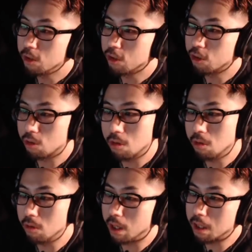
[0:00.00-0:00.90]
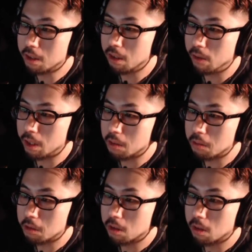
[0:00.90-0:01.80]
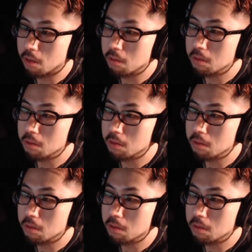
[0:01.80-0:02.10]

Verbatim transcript: ちょっとよくわかんねえわと思ったけど、